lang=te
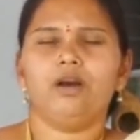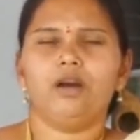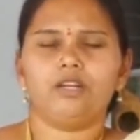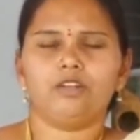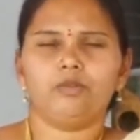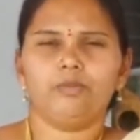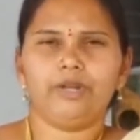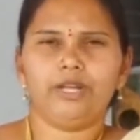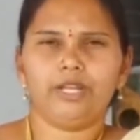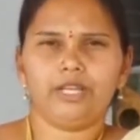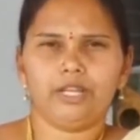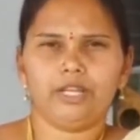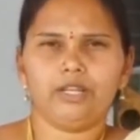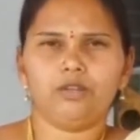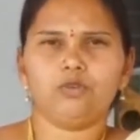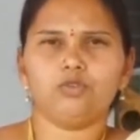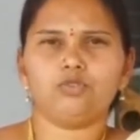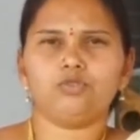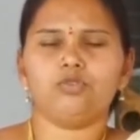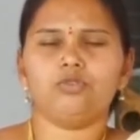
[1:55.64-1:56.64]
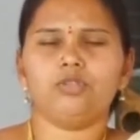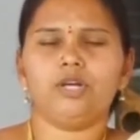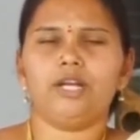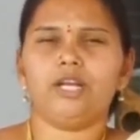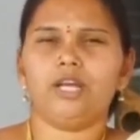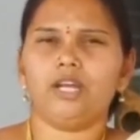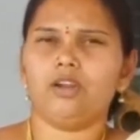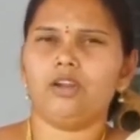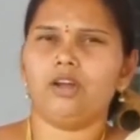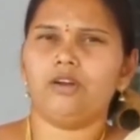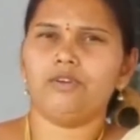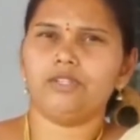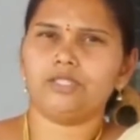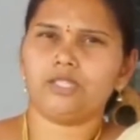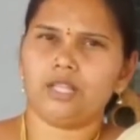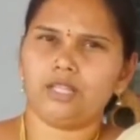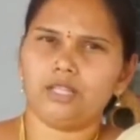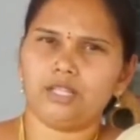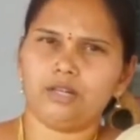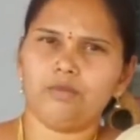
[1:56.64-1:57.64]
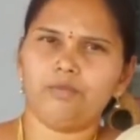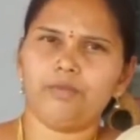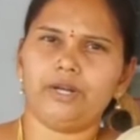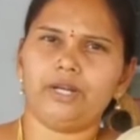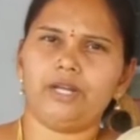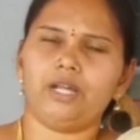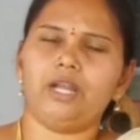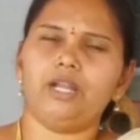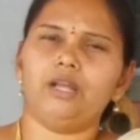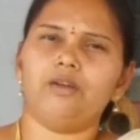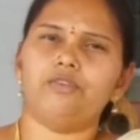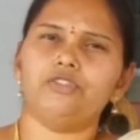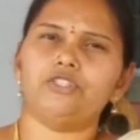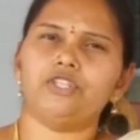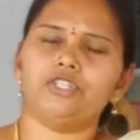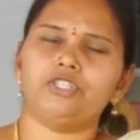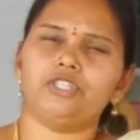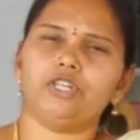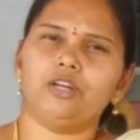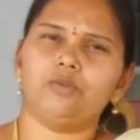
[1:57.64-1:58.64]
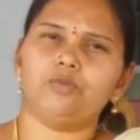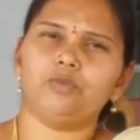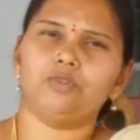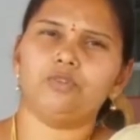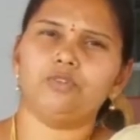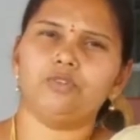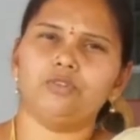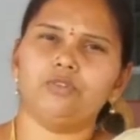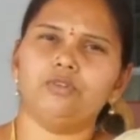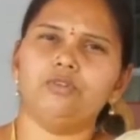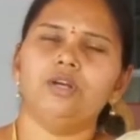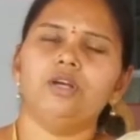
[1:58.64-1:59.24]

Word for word: ఆర్గ్యుమెంట్ హీరింగ్కి వస్తుంది ఆ టైంలో ఆవిడ సంతకం పెట్టాలి ఆవిడ జడ్జి గారి ముందు